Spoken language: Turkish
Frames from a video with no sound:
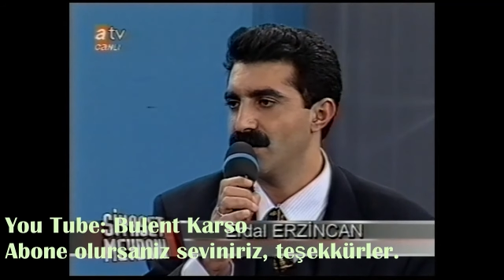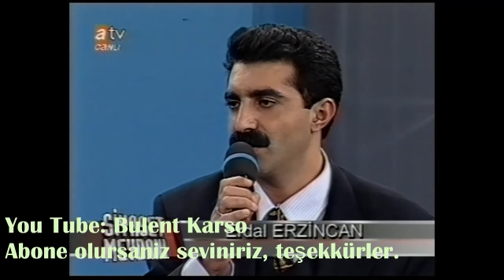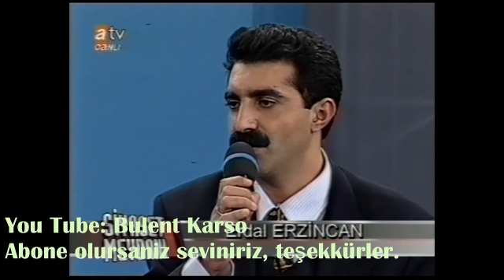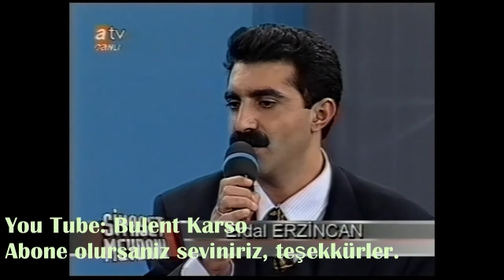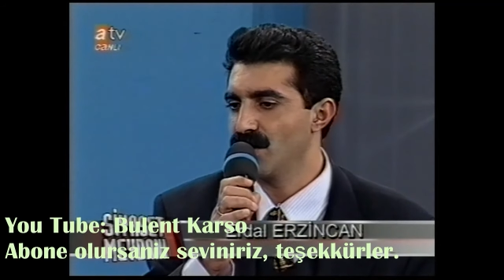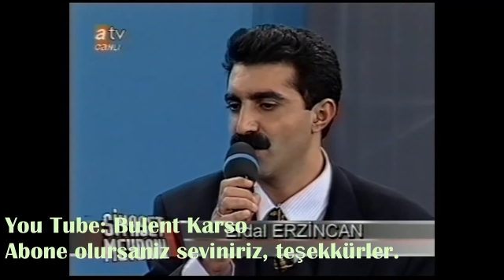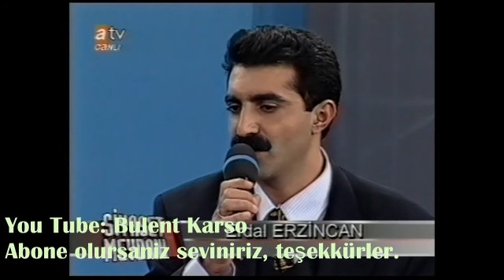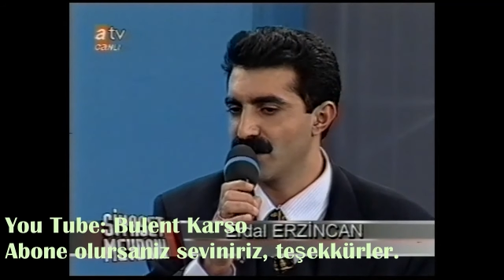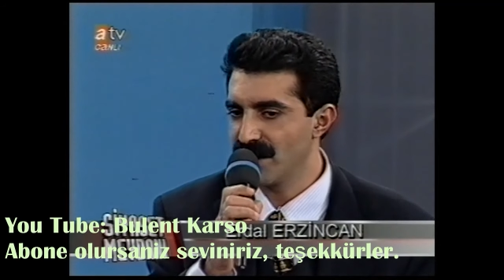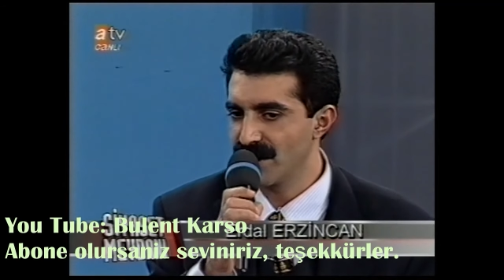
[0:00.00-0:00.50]

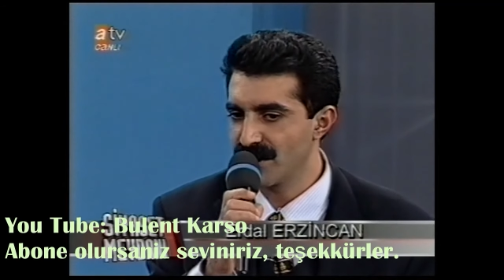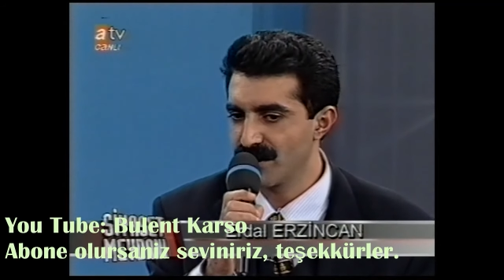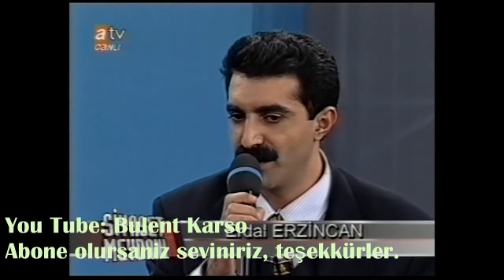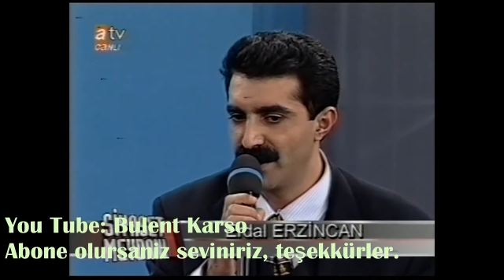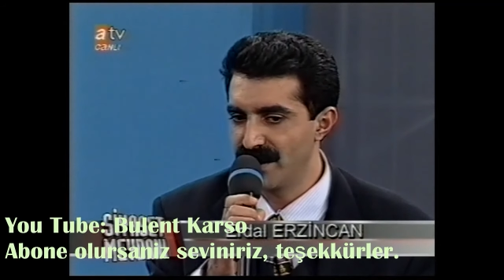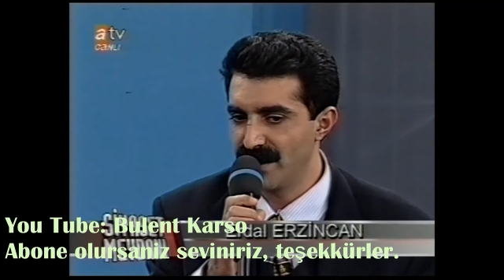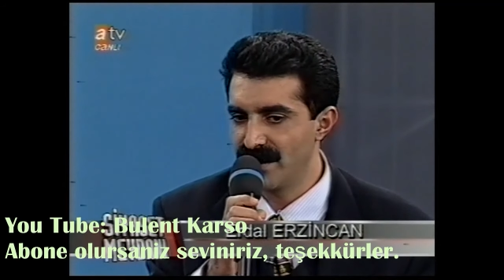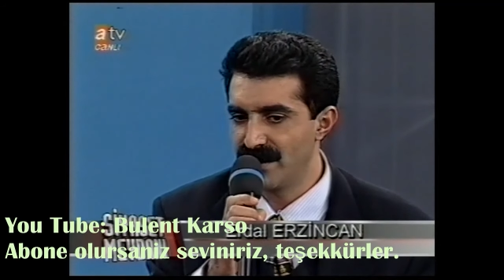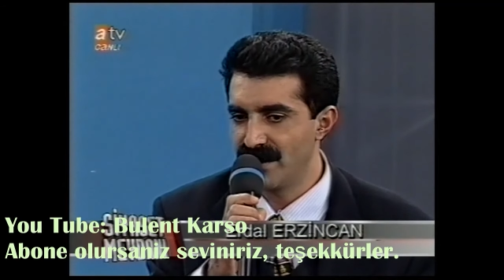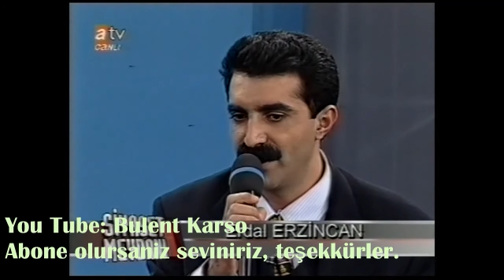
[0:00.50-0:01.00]
e,
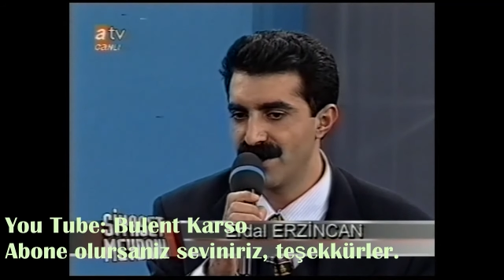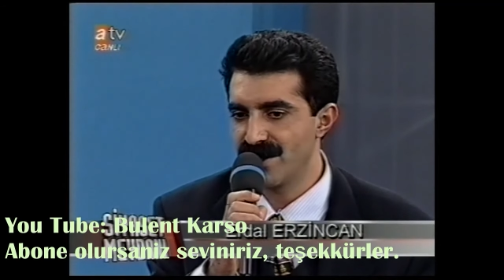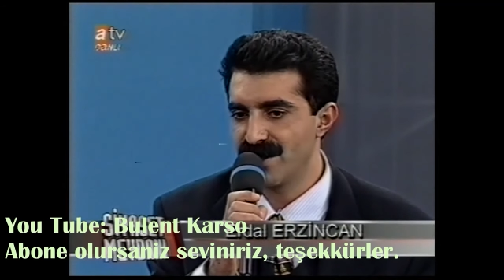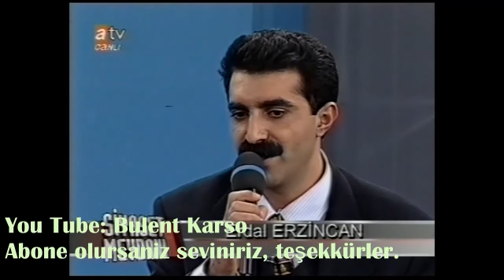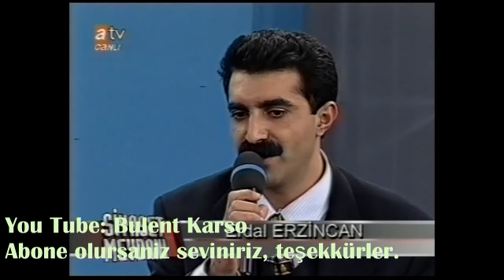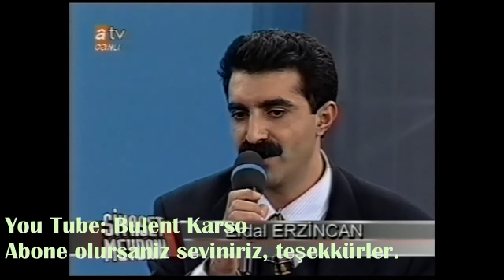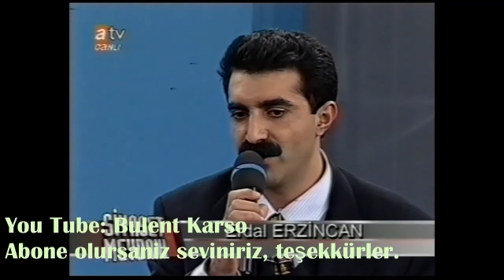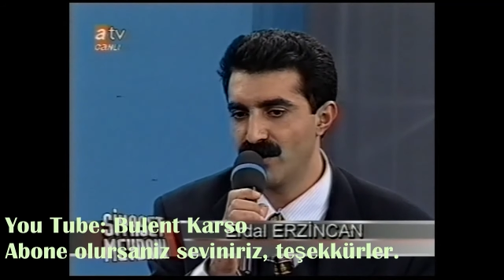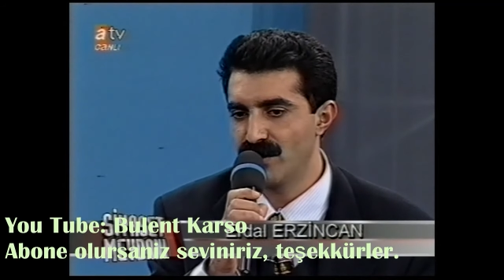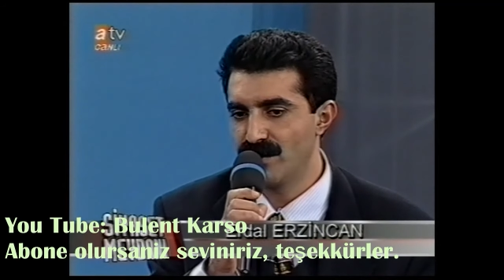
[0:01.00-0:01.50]
yozlaşmadan,
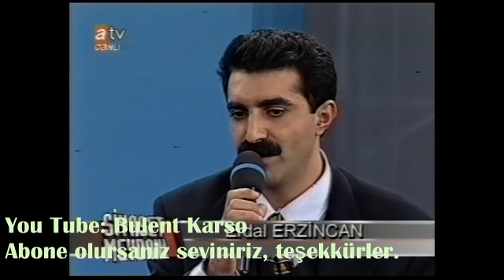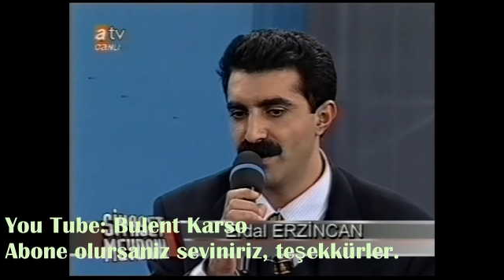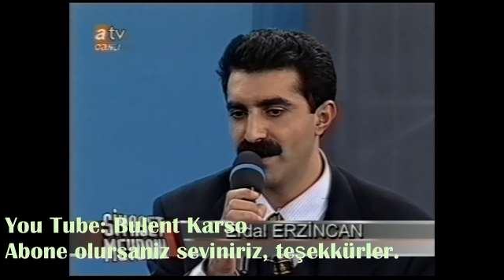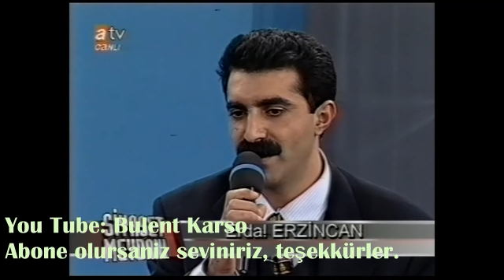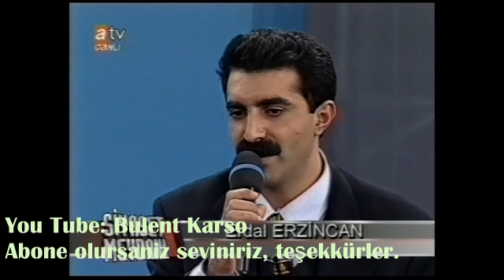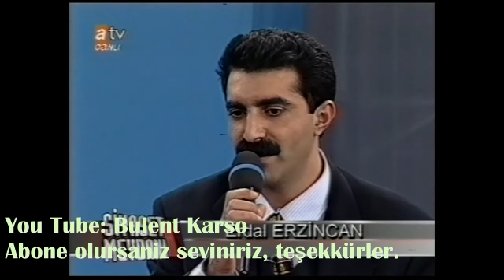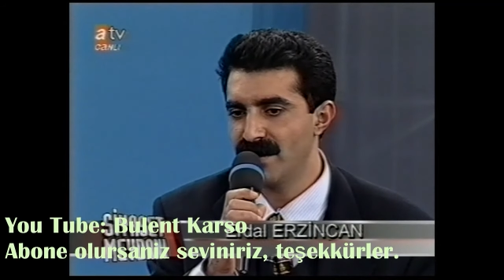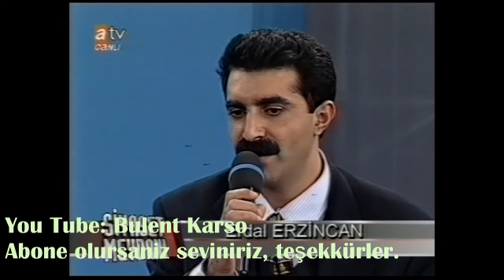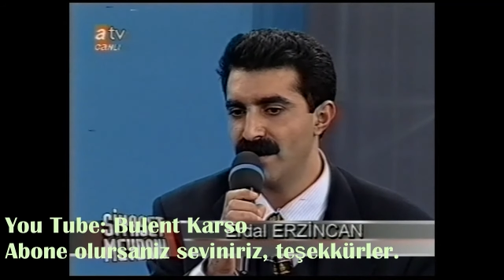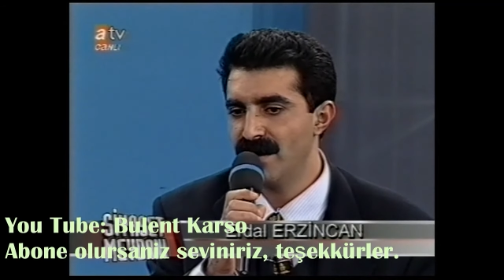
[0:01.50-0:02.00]
dejenere
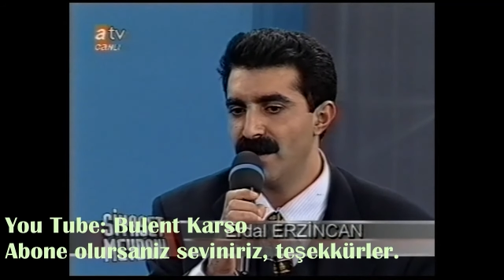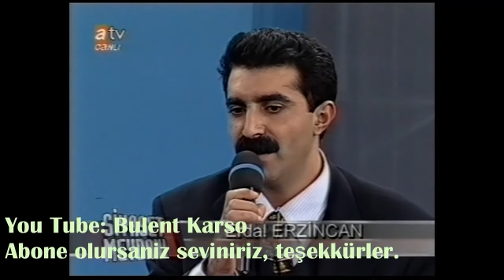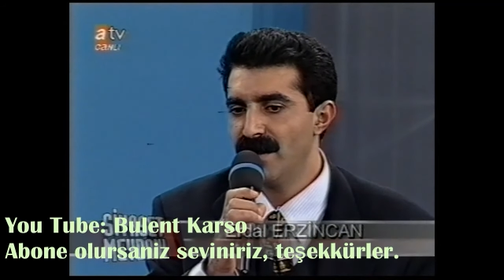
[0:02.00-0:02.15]
olmadan